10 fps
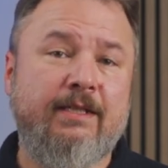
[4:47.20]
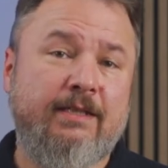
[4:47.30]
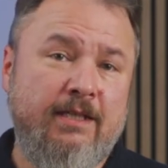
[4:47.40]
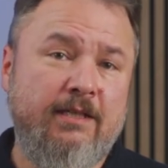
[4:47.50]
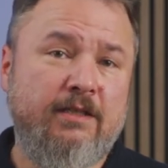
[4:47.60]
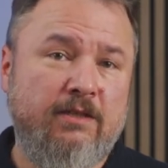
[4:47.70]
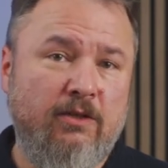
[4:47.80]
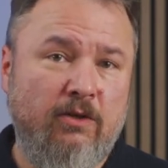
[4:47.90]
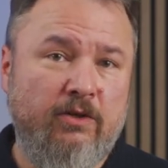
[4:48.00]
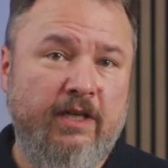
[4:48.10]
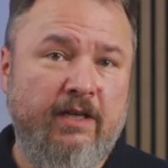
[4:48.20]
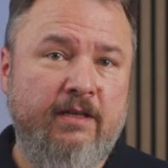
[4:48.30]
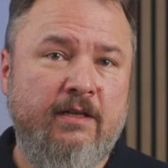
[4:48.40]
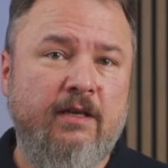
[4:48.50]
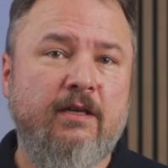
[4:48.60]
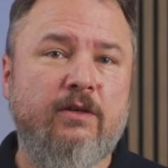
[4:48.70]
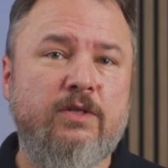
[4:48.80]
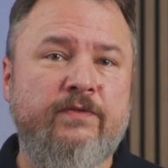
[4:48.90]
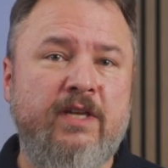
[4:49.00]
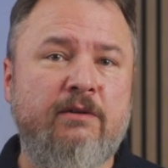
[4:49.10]
Takie technologie
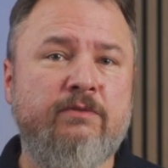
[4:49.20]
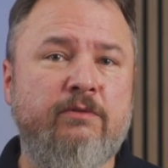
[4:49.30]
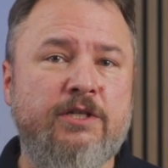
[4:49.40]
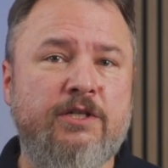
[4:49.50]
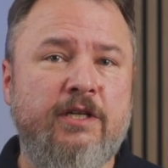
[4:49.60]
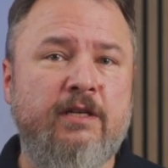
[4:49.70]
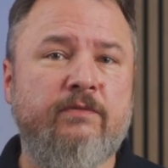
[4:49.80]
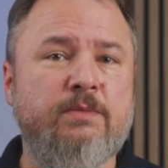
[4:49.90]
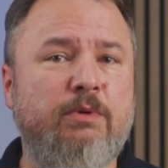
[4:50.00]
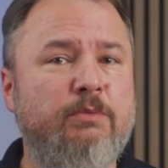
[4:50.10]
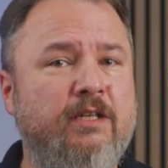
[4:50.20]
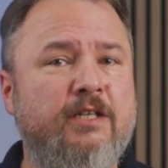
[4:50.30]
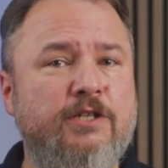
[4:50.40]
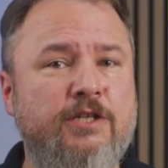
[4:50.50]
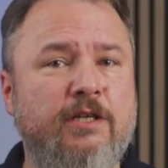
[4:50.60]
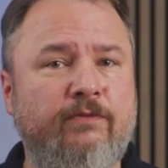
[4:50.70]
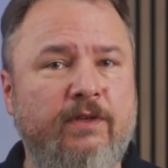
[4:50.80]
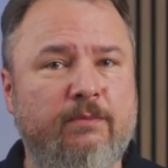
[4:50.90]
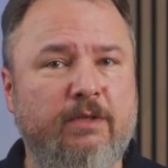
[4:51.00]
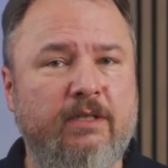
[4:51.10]
rozwijały właśnie wspomniane dzisiaj
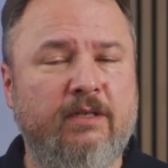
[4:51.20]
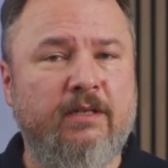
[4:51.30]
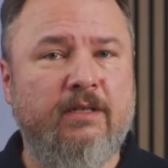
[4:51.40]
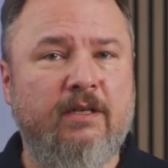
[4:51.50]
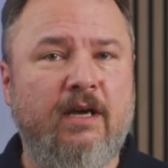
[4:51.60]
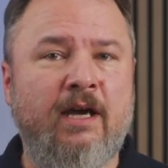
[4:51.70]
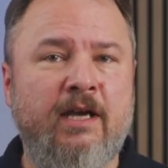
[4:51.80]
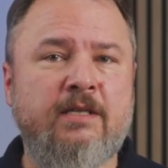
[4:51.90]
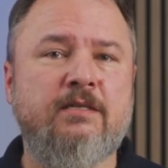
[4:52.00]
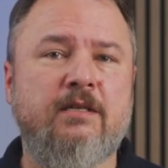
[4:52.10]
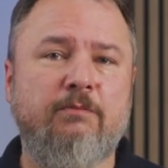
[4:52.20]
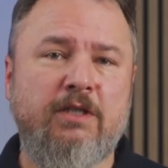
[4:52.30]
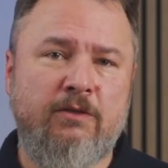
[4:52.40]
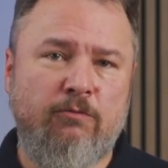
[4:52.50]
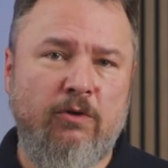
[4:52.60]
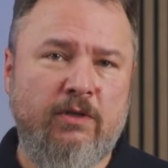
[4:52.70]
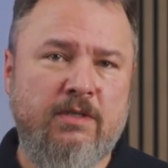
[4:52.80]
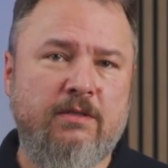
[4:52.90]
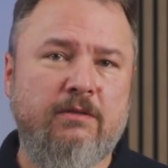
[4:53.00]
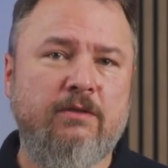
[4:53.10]
firmy, a Extreme
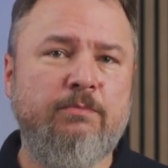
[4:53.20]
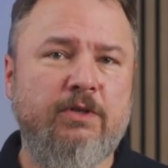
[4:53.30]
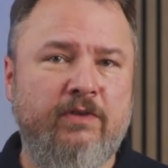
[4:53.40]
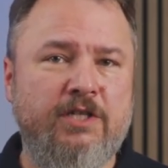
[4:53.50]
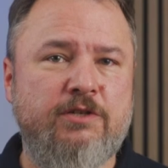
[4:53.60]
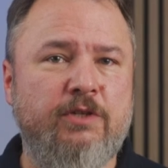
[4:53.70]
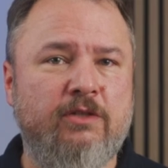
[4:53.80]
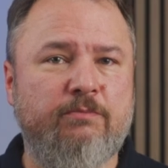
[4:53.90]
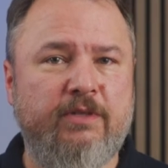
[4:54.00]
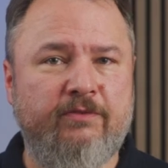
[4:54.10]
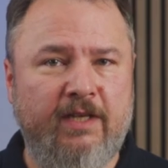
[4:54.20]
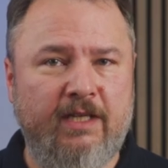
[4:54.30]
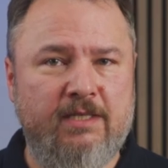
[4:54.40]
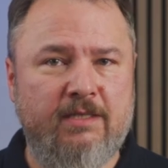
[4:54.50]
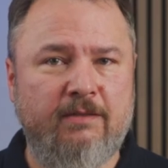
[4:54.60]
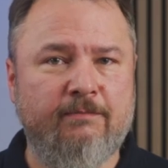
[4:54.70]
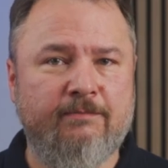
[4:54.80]
Networks doprowadził je do perfekcji.